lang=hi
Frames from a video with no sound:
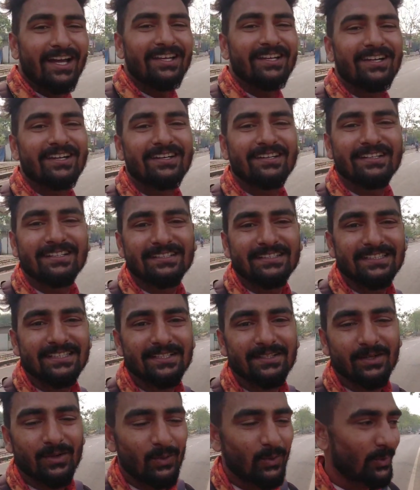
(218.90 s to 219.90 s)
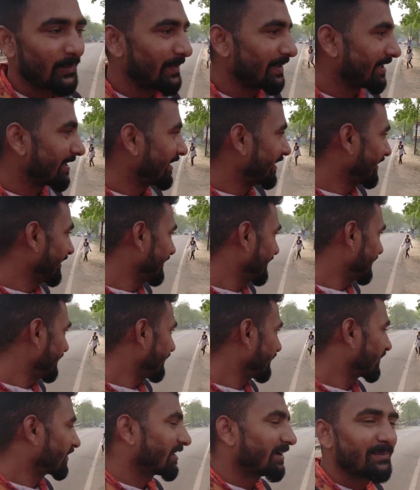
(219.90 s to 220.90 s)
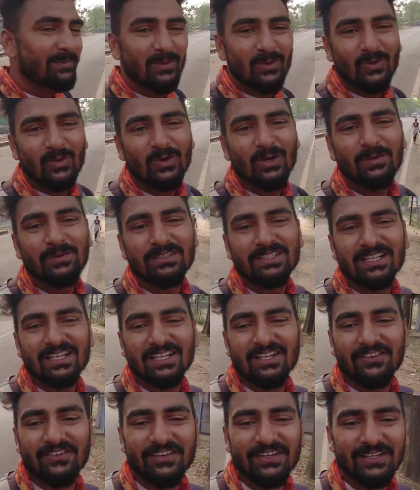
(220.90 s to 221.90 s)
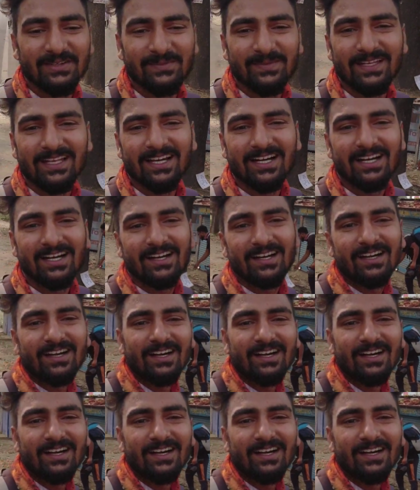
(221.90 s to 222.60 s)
ढाई घंटे से रोड पे खड़े हैं और हम लोगों को अभी तक लिफ्ट नहीं मिली